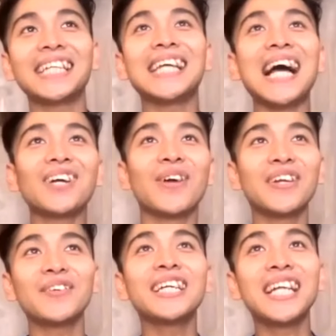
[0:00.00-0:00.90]
trai của
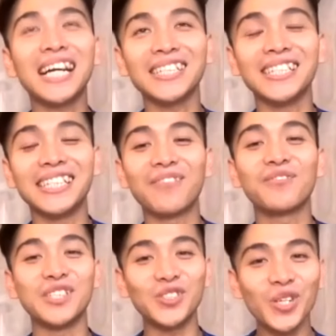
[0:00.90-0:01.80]
Henry là người
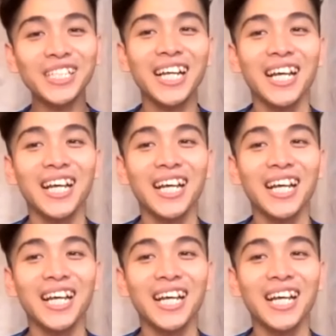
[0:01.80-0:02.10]
Tập vịnh Xuân